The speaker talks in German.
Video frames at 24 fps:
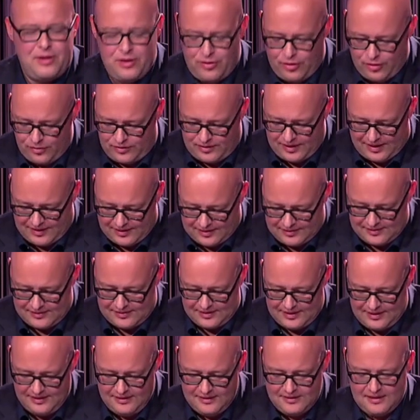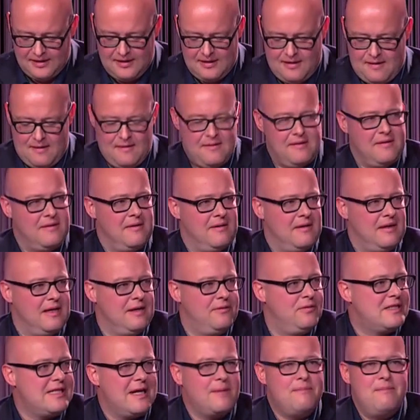benötigen. Ja?
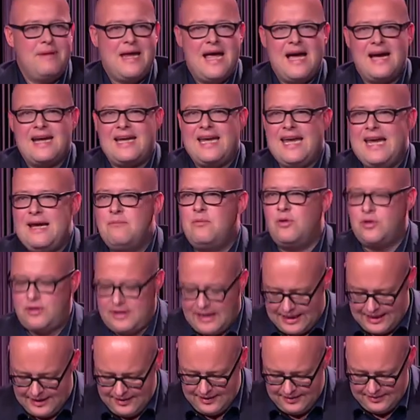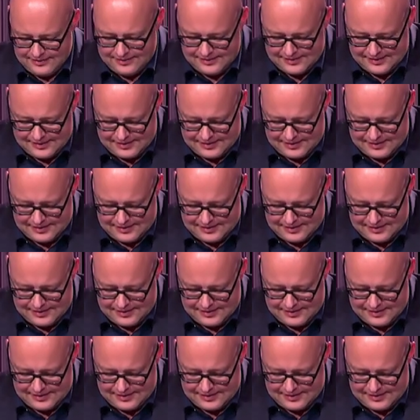Ich würde sagen, mehr Gegenmodell